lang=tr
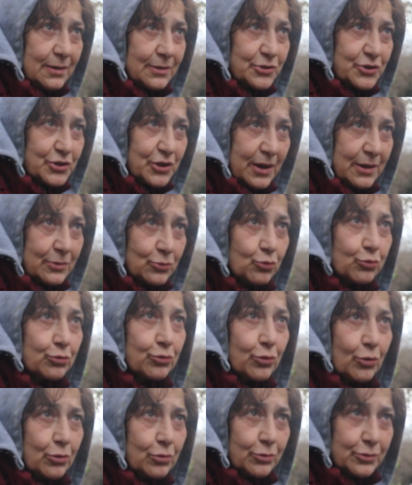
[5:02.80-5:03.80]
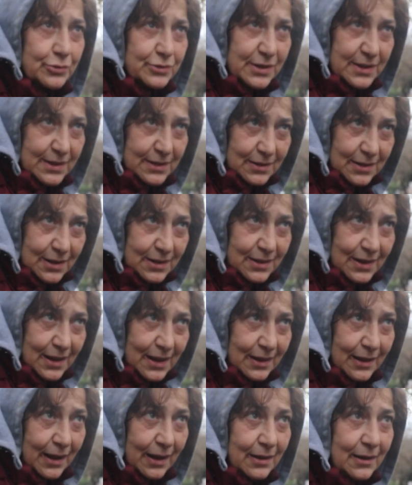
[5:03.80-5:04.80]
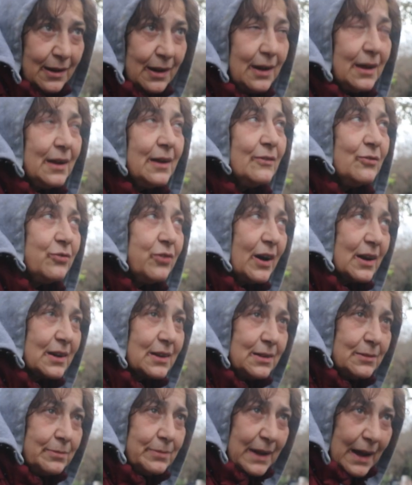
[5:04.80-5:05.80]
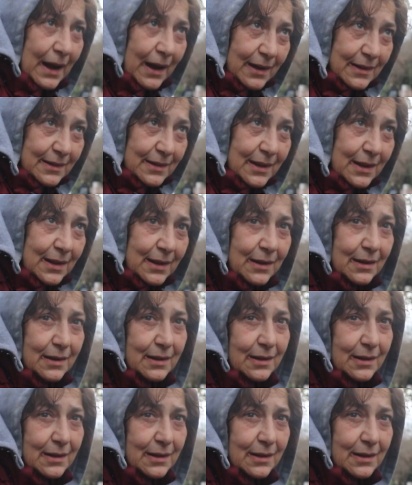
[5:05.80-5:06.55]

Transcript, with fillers: şey tur yolu üzerinde değil de farklı bir yerde